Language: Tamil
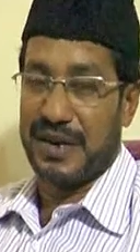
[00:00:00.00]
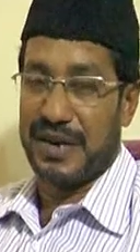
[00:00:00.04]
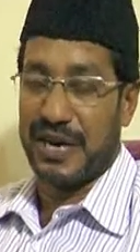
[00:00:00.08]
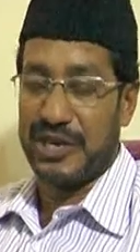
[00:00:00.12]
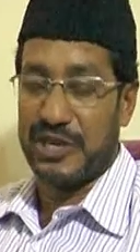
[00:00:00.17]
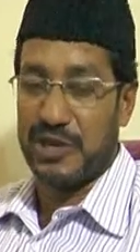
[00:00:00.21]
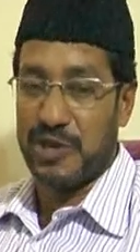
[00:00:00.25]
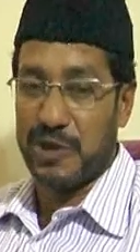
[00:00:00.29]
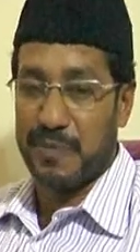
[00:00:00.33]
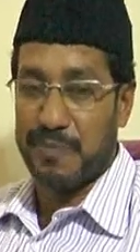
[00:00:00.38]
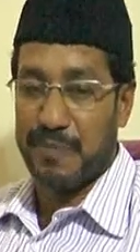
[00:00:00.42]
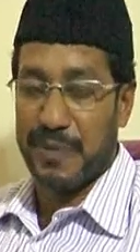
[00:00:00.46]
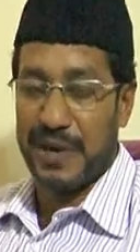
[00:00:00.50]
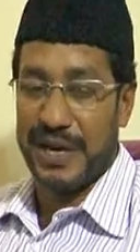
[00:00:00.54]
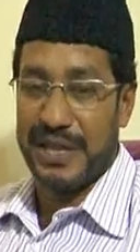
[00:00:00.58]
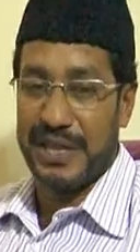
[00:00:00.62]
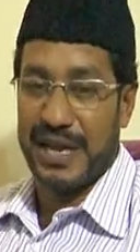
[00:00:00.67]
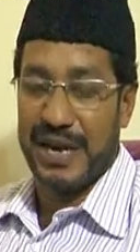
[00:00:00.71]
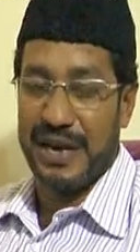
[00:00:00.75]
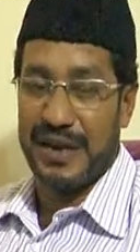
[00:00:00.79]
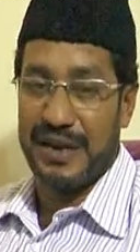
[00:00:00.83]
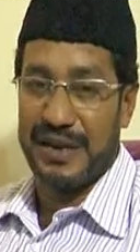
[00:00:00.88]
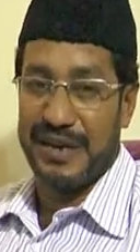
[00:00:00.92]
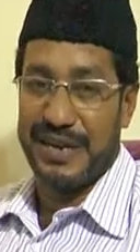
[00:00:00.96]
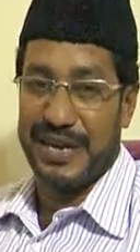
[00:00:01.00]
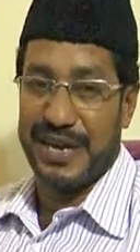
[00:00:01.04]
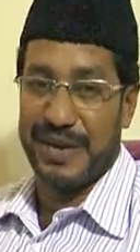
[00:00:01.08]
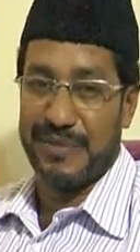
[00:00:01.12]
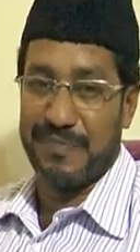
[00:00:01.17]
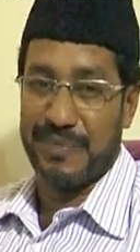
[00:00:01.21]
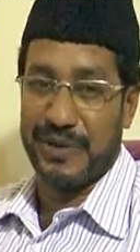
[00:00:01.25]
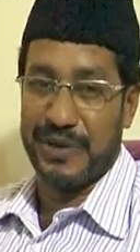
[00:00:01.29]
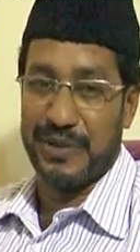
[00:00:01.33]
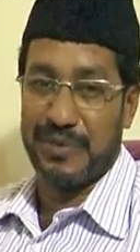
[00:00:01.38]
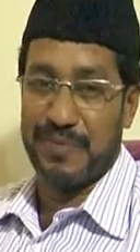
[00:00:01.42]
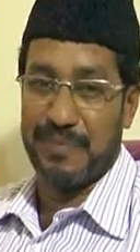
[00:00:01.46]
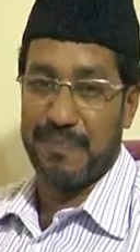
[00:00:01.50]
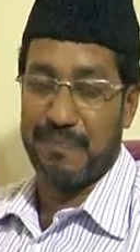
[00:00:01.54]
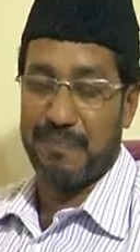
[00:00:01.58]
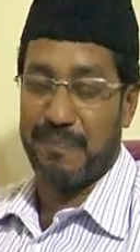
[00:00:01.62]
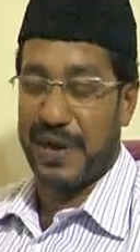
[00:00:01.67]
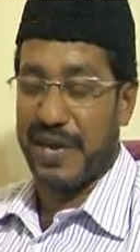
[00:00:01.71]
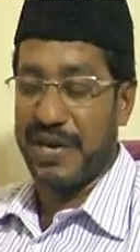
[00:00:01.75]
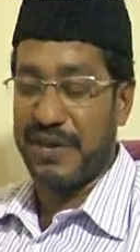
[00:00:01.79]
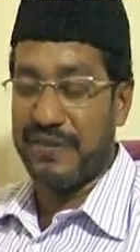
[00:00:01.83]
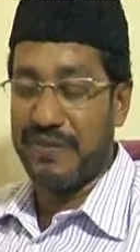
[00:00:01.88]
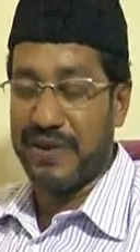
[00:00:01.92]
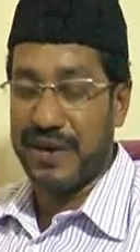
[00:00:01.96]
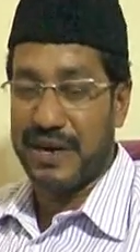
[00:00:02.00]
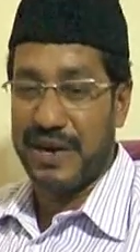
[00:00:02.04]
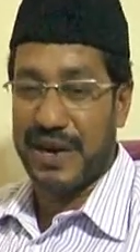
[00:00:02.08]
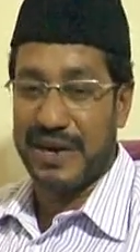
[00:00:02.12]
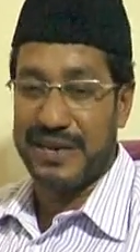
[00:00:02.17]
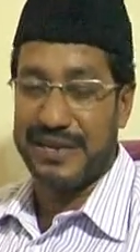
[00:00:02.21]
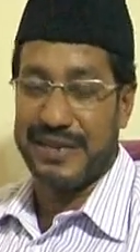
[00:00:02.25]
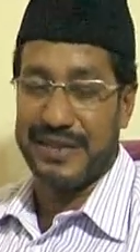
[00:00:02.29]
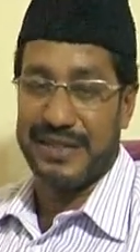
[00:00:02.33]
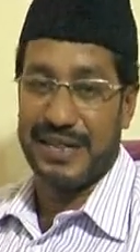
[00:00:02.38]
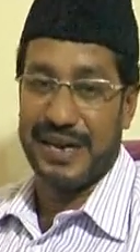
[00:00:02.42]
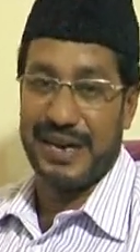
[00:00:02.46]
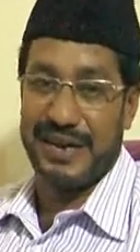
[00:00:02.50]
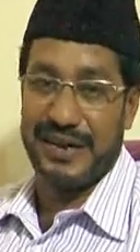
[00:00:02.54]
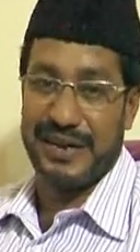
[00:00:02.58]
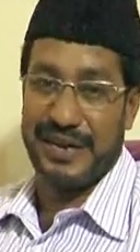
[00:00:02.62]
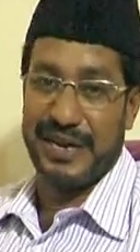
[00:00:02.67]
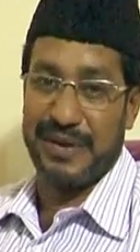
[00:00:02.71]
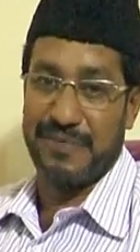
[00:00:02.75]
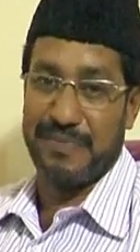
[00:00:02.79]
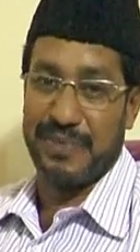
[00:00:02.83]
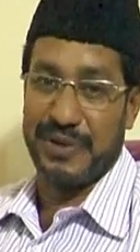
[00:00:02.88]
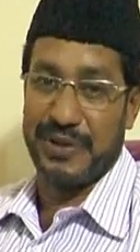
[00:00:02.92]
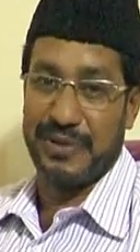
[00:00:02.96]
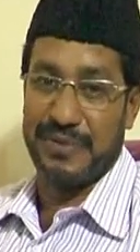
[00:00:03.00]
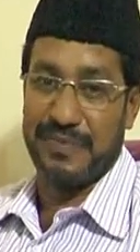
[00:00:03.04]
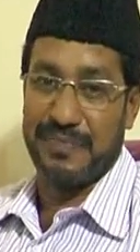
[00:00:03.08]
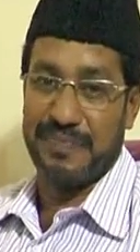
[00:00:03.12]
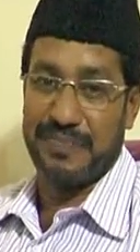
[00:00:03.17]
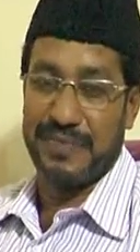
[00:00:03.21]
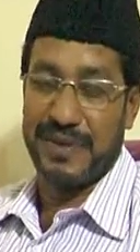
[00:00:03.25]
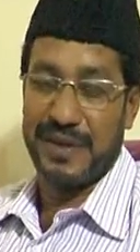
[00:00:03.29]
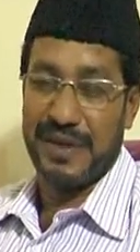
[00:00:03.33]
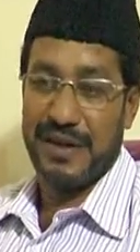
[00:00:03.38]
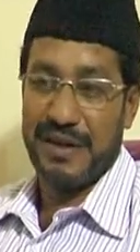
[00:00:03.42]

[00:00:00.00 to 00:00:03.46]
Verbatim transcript: கட்டுப்படுதல் என்பதும் பணிவு காட்டுதல் என்பதும்